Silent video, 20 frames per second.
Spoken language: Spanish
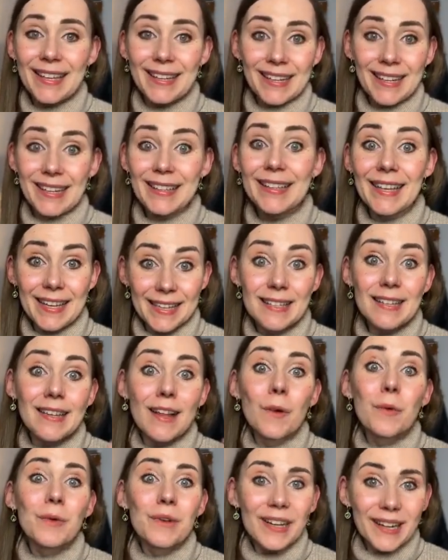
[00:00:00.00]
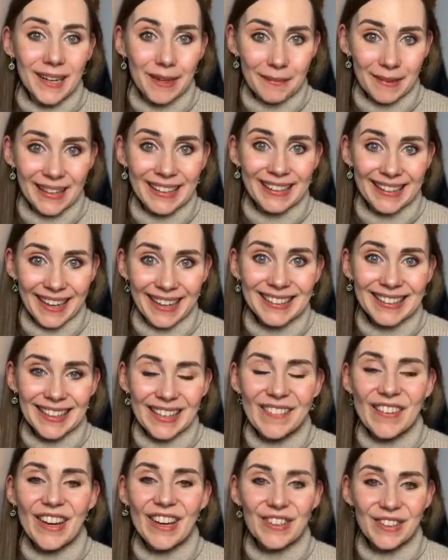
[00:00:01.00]
En realidad es la única habilidad
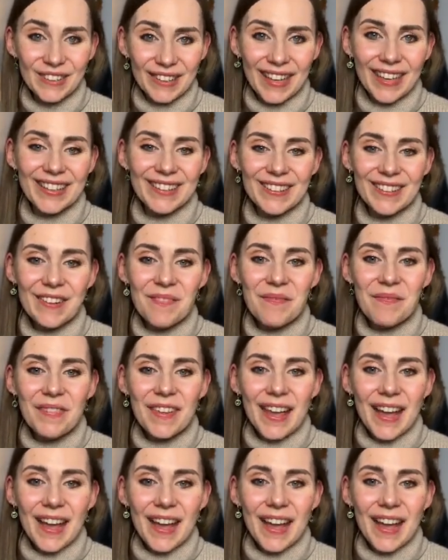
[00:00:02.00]
que me ha ayudado